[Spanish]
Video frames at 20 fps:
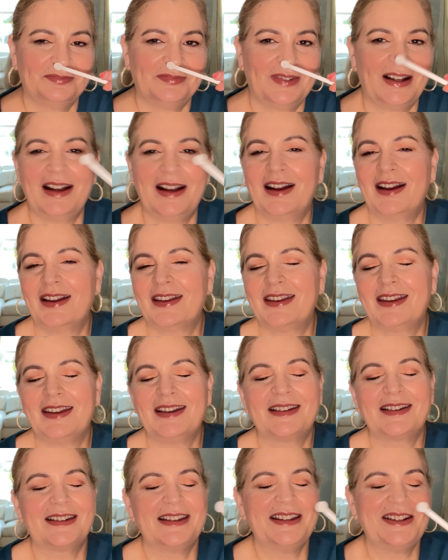¡Ay,
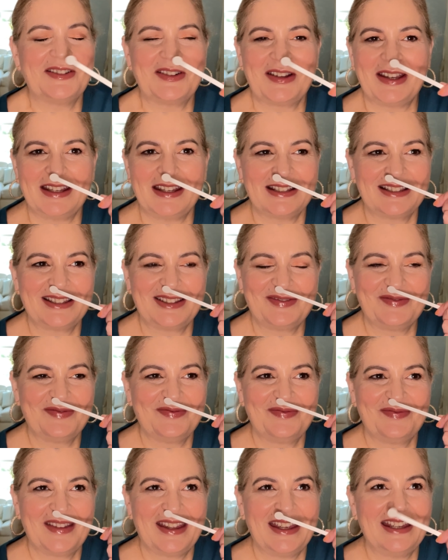qué rico que es!
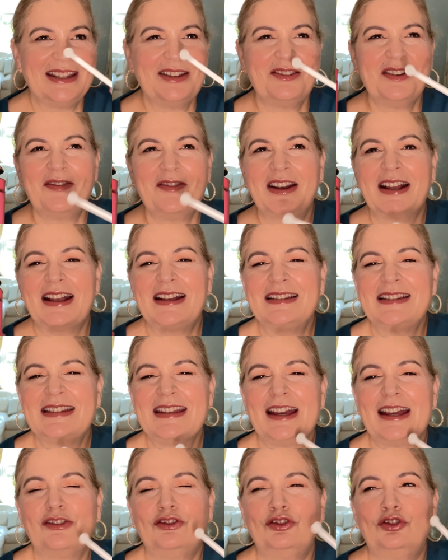Esta es una
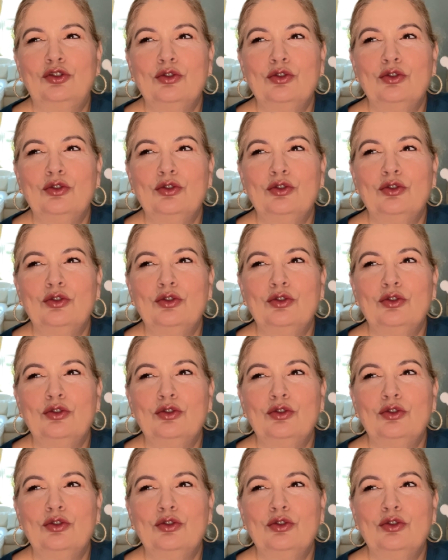fragancia